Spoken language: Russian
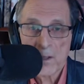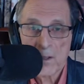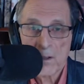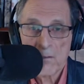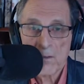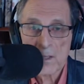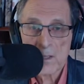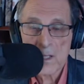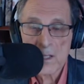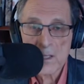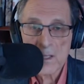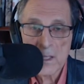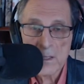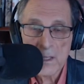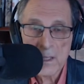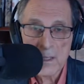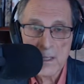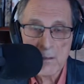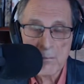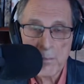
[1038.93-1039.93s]
в
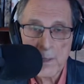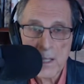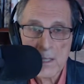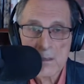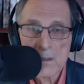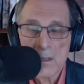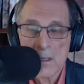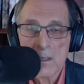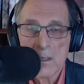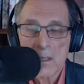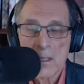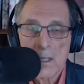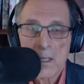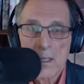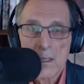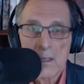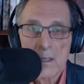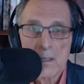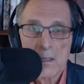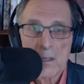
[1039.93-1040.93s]
отношении Донбасса –
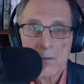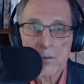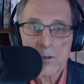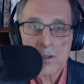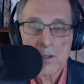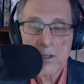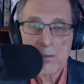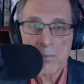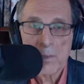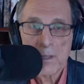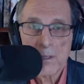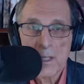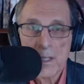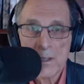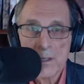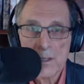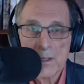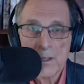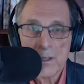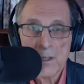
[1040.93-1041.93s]
для того, чтобы
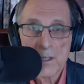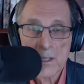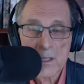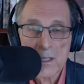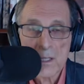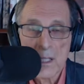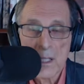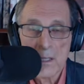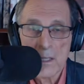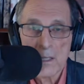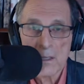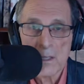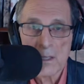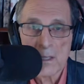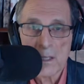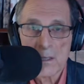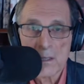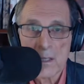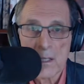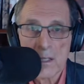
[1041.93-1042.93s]
найти решение этой,
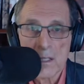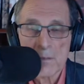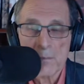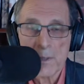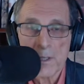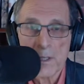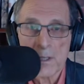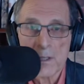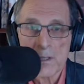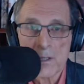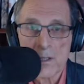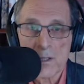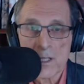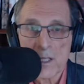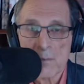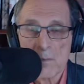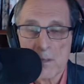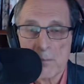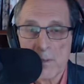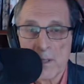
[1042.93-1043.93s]
казалось бы,
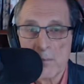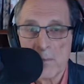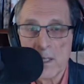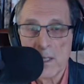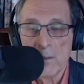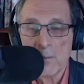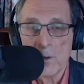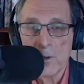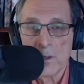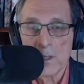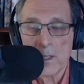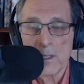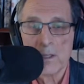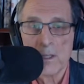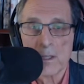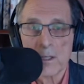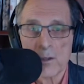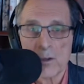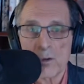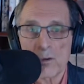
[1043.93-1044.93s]
неразрешимой проблемы,
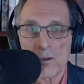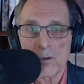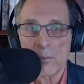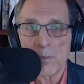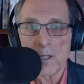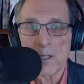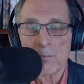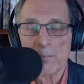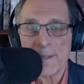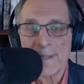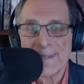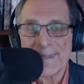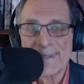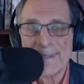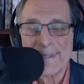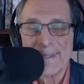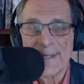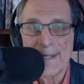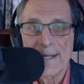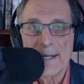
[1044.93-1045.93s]
Украина готова была
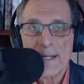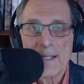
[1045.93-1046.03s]
пойти